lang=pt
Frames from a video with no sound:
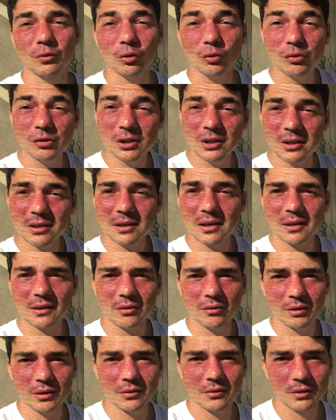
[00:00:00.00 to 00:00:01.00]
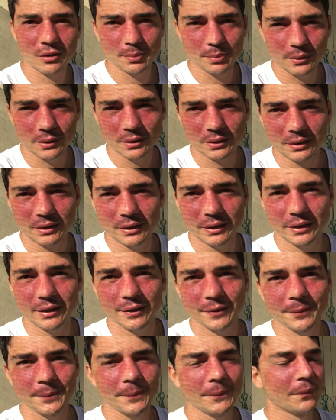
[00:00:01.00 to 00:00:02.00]
Todo dia você tem que estar tá olhando suas plantas,
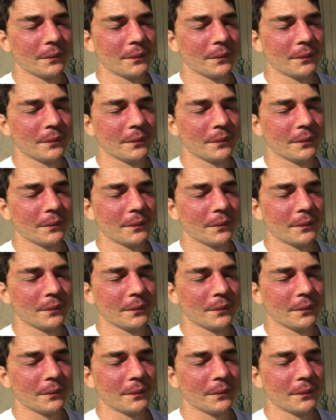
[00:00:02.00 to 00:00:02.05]
galera.